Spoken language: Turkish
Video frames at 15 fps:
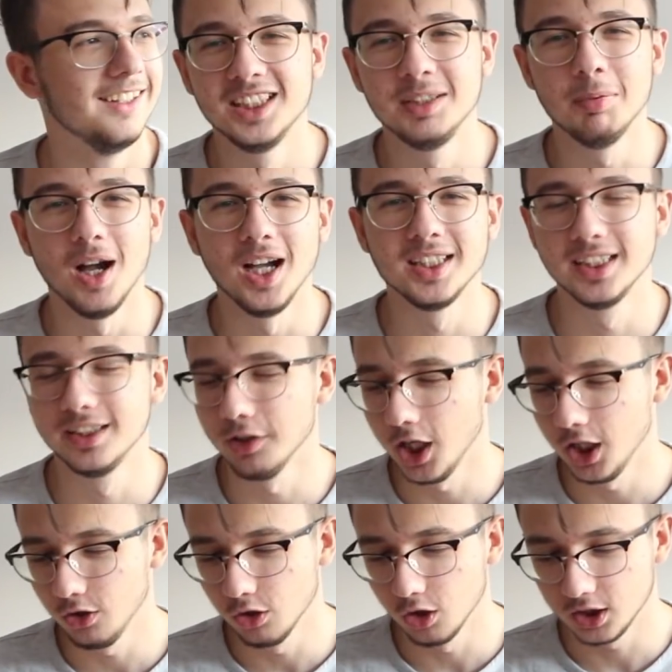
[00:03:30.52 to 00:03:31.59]
Hiçbir
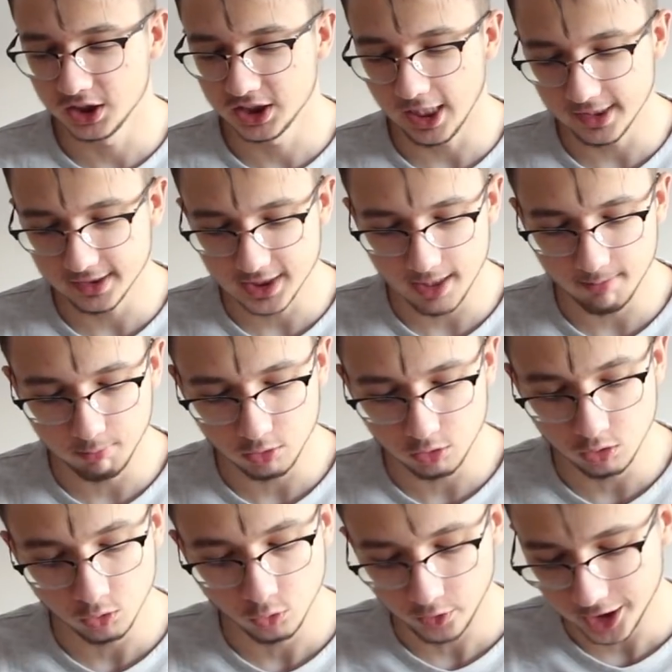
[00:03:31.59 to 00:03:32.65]
aksesuarı yok. Şarj
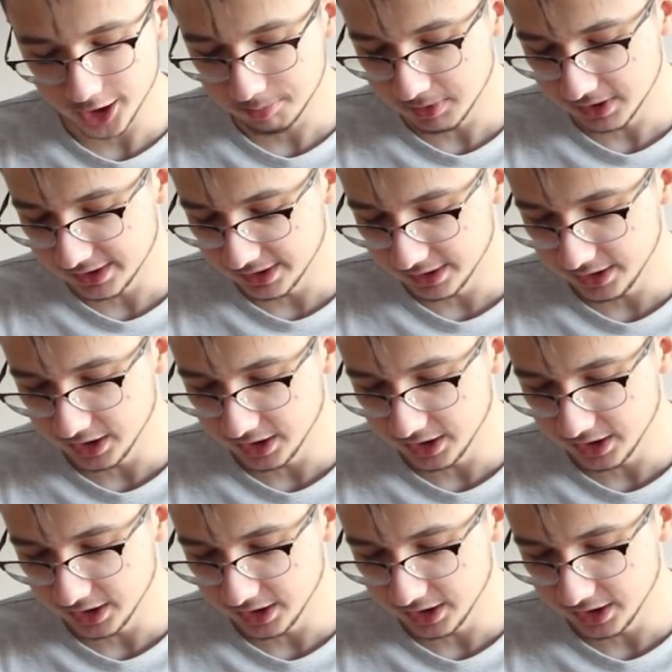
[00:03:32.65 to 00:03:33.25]
kablosu yok. USB-C